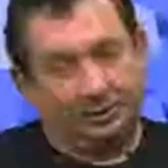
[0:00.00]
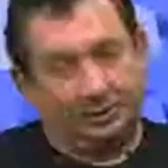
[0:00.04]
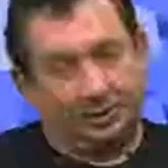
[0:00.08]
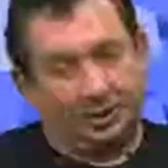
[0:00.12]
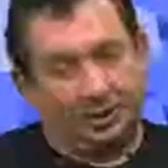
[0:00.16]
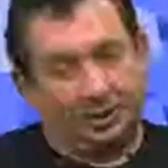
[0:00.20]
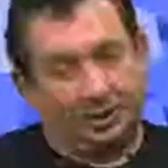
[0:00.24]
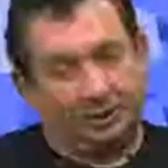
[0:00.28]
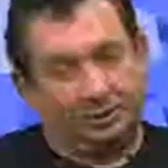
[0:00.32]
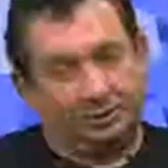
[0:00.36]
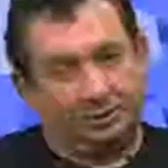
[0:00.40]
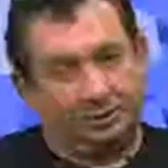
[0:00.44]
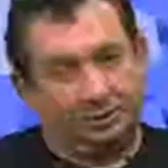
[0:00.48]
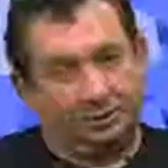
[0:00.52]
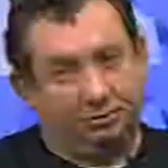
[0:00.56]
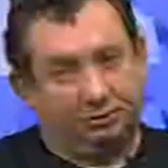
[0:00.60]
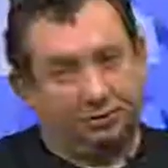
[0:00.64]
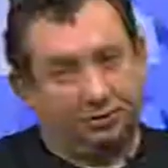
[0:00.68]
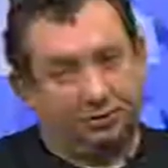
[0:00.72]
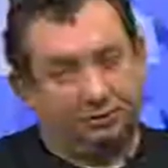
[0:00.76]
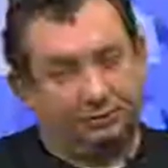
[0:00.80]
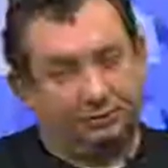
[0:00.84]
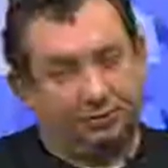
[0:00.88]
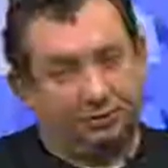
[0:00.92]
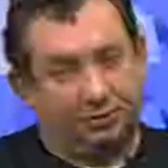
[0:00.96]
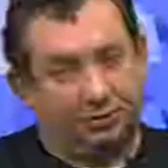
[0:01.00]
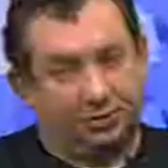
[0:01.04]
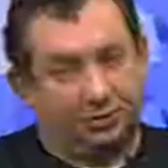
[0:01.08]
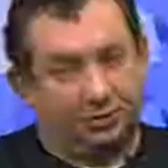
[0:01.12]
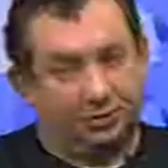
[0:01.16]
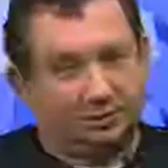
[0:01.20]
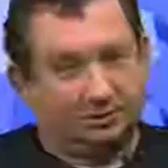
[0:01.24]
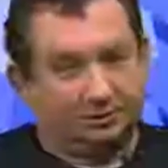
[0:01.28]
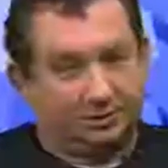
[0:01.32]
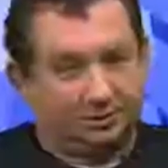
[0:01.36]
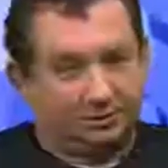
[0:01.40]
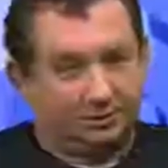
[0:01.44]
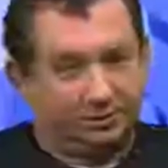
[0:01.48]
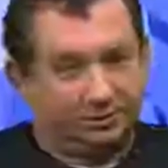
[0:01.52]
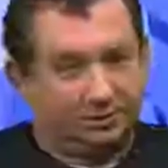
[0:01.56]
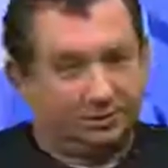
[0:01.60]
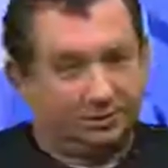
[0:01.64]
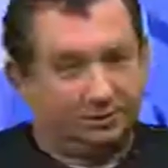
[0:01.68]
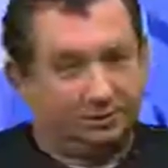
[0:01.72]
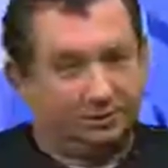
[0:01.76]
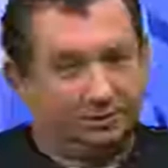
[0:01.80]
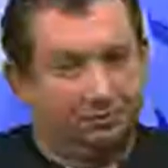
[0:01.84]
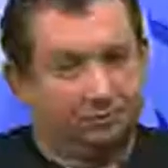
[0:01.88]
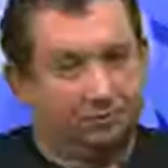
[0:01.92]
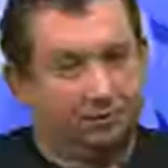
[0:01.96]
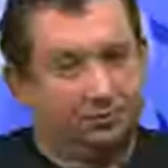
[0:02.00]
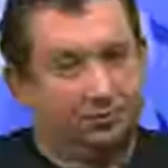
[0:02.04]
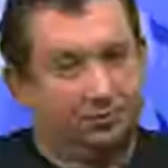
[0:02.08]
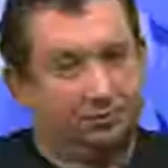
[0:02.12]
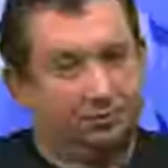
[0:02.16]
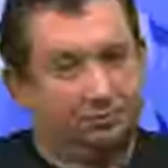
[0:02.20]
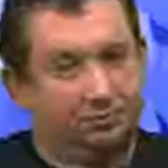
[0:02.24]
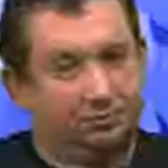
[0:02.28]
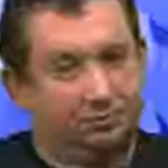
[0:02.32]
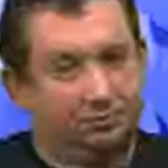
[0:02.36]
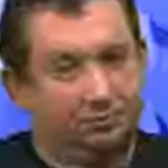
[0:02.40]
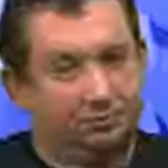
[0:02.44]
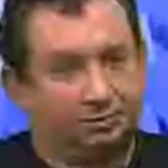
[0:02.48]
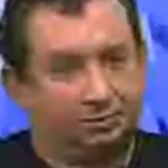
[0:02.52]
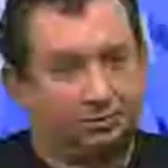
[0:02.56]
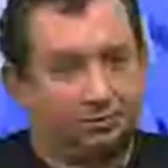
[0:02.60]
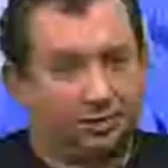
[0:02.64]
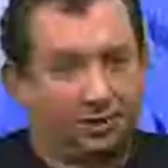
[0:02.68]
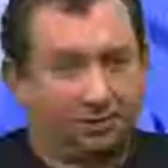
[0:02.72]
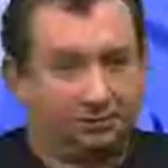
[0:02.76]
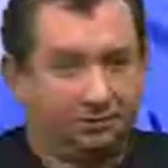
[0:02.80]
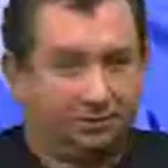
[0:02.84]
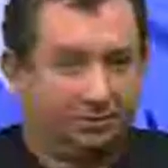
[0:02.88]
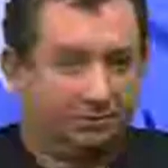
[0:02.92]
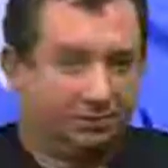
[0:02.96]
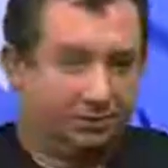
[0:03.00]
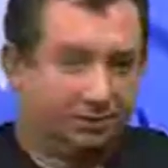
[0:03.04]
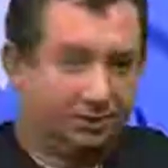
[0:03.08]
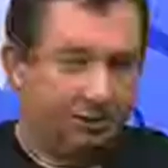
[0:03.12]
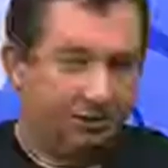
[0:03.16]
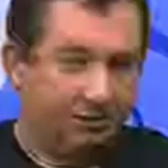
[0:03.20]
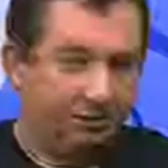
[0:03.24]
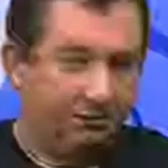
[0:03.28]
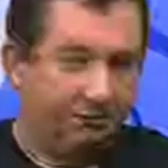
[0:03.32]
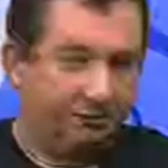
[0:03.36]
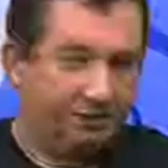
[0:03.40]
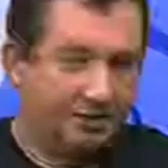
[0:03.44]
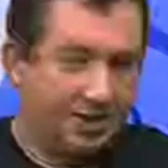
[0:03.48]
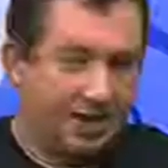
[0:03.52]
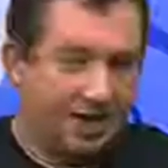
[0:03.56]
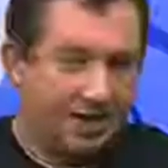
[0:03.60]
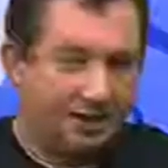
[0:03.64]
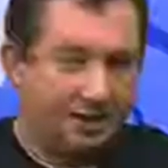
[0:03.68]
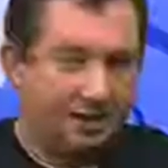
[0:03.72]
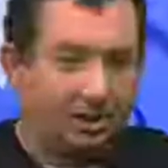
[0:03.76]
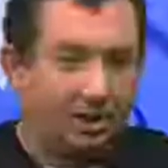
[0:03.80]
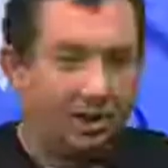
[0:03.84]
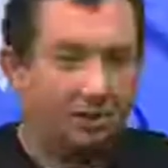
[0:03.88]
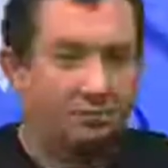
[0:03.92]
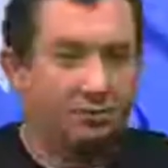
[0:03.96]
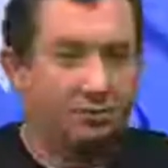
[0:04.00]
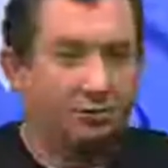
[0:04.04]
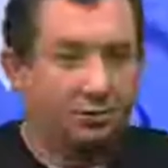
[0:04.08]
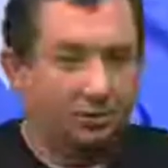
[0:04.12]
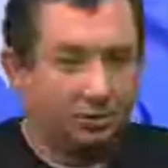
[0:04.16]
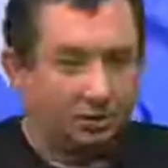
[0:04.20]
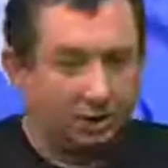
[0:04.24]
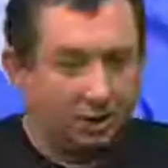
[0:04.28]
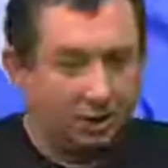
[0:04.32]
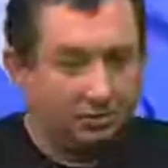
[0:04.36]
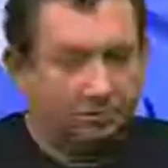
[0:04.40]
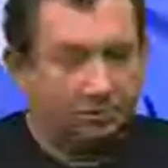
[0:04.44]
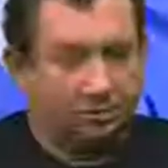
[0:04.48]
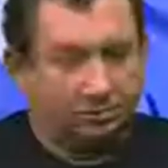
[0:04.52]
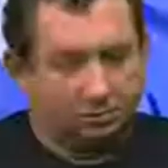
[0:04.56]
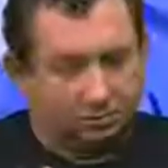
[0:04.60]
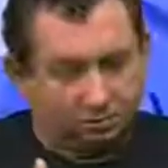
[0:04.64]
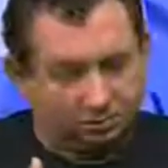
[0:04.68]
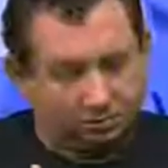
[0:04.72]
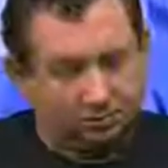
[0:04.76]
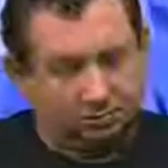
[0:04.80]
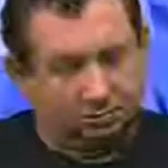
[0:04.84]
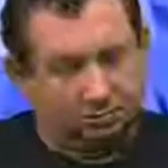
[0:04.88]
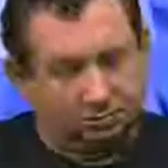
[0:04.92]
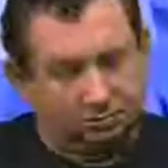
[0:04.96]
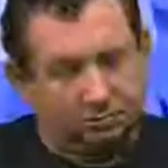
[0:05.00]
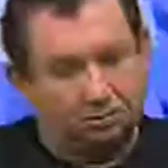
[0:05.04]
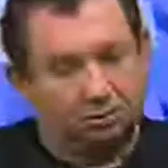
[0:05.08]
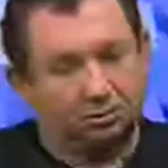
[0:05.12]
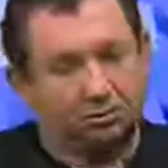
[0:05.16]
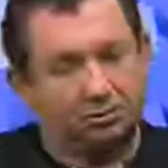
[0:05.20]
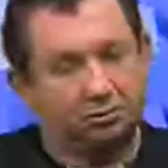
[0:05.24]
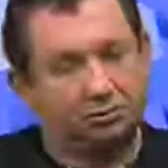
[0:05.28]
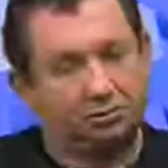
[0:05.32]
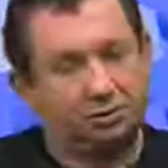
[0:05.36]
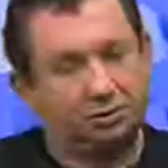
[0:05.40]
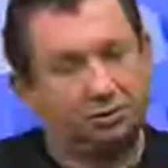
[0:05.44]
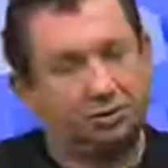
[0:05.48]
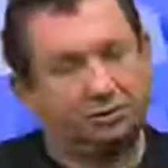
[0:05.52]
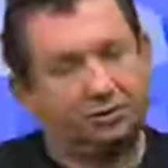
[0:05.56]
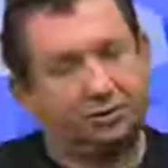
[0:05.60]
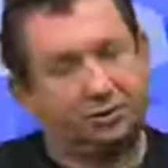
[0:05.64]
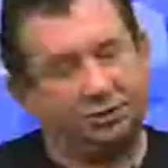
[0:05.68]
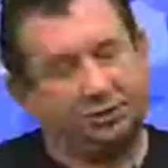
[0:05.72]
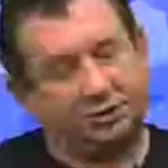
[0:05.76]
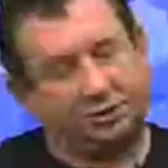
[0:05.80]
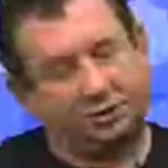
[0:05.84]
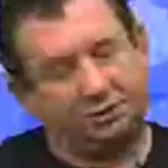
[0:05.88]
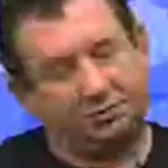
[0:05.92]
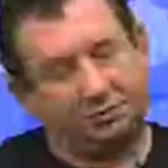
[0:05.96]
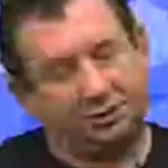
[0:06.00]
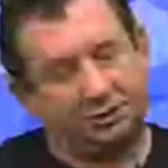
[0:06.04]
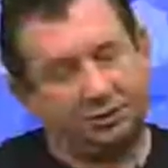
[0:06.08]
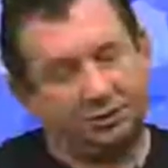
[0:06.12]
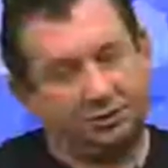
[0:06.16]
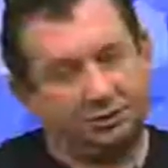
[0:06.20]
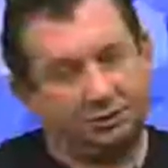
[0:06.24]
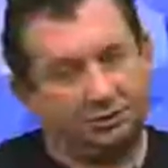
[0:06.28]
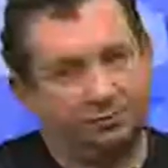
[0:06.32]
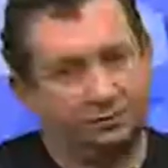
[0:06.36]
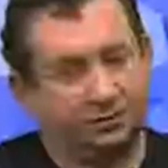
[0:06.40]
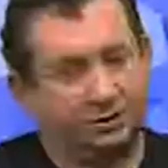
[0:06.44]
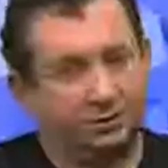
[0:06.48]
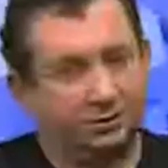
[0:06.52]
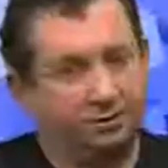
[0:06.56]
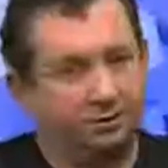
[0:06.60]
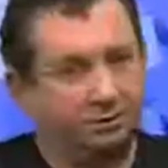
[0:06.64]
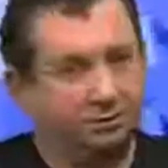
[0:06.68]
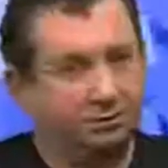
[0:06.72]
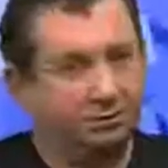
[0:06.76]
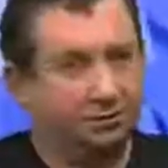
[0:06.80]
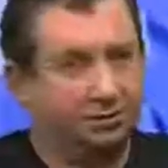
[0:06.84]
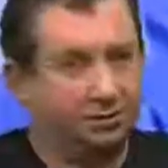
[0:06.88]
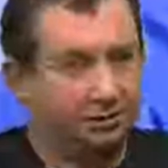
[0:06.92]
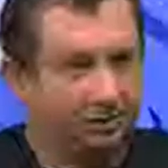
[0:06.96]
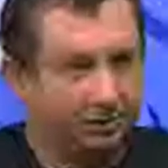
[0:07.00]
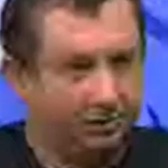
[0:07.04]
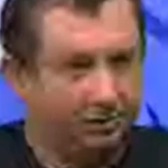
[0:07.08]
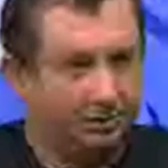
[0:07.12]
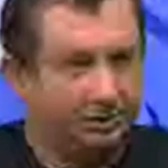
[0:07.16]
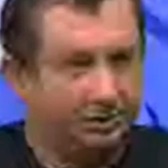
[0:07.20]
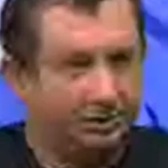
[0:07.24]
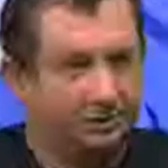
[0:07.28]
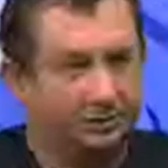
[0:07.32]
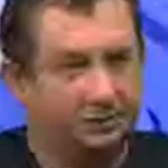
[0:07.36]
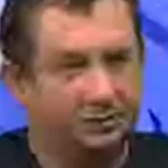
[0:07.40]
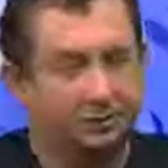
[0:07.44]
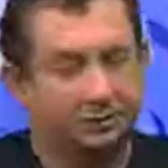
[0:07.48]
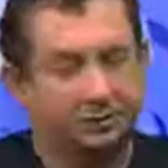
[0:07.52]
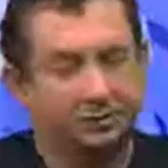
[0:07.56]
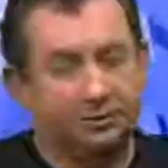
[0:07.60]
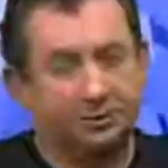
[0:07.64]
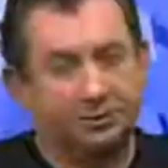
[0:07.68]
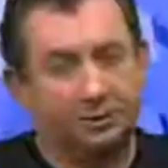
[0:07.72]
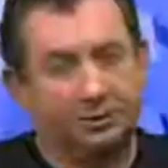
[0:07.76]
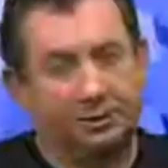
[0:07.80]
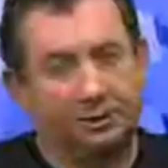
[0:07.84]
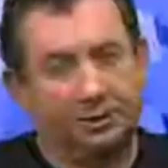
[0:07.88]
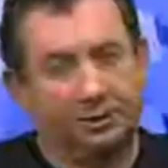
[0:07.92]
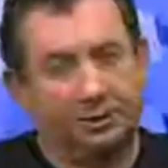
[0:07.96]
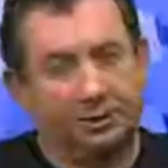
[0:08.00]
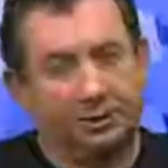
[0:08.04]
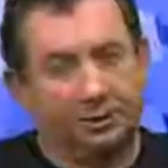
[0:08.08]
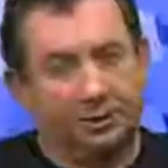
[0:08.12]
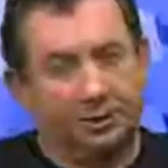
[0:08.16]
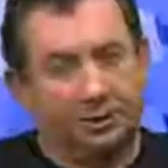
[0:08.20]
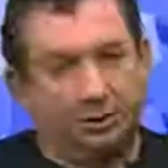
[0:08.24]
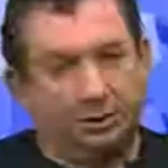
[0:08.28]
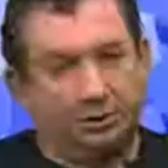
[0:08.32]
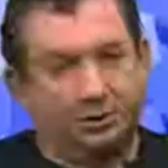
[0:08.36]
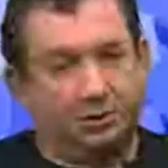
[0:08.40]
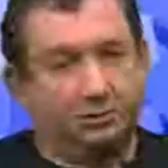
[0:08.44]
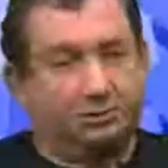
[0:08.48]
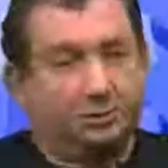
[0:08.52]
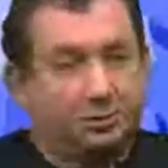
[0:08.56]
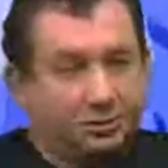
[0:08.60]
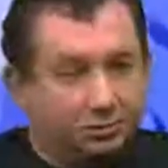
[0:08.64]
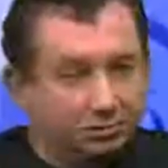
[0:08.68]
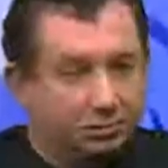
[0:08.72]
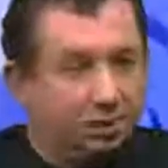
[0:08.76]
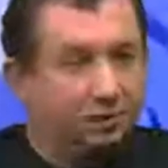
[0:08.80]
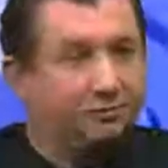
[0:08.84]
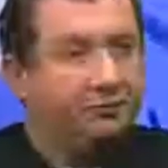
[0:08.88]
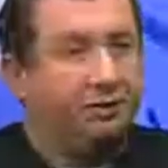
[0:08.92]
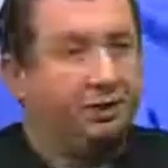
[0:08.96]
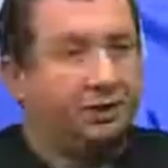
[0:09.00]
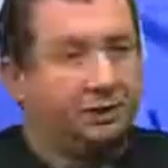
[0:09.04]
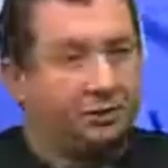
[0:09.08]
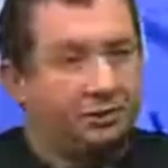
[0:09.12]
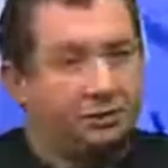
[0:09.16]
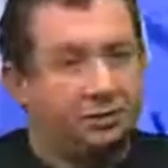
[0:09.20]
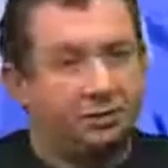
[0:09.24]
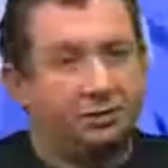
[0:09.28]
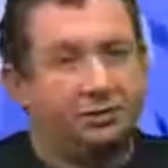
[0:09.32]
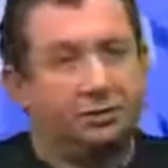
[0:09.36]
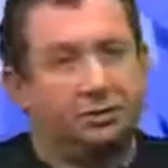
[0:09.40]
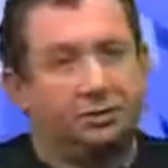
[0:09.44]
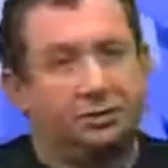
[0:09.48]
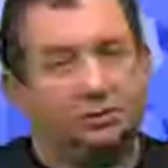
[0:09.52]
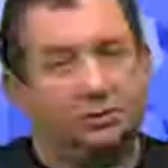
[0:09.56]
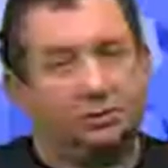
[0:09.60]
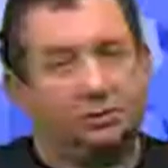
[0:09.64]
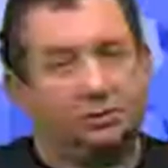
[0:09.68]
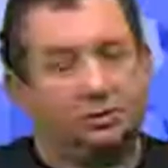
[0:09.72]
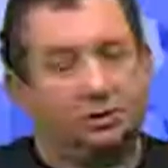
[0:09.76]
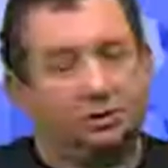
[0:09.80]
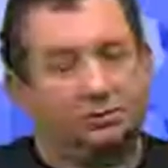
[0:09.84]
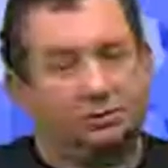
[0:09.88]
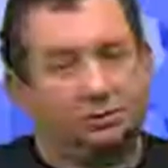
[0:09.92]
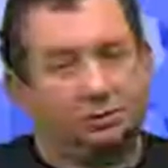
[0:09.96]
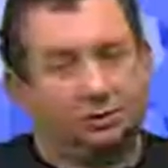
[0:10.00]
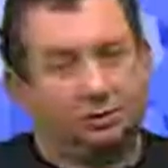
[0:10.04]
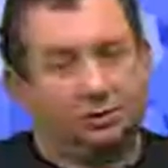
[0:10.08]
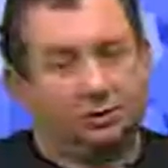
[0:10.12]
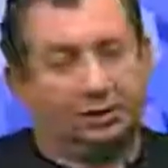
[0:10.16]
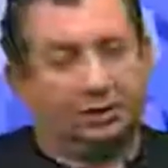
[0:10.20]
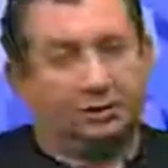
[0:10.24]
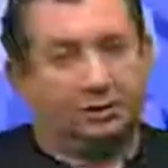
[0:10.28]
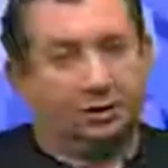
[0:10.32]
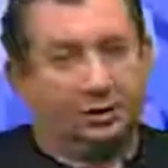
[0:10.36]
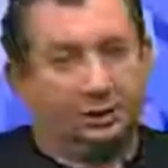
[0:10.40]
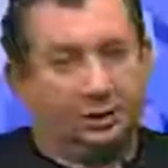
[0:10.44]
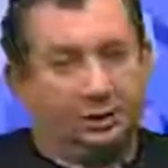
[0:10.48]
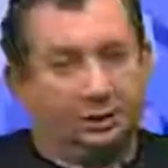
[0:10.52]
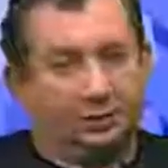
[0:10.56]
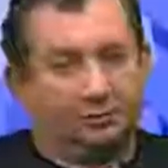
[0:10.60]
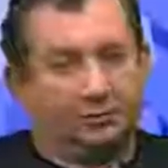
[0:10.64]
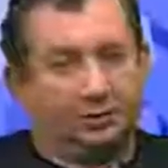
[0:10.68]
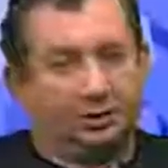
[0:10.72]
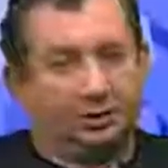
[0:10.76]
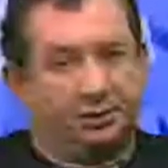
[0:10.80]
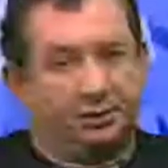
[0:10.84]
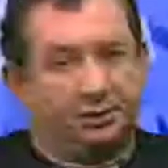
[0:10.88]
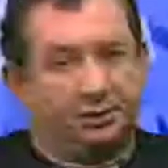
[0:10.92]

a jeżeli już jest wysoka, to przede wszystkim dominują, tak mi się przynajmniej wydaje, albo, albo mm, no, dużą część tych pasażerów stanowią urzędnicy czy, czy czy posłowie, czy, czy osoby, które w jakichś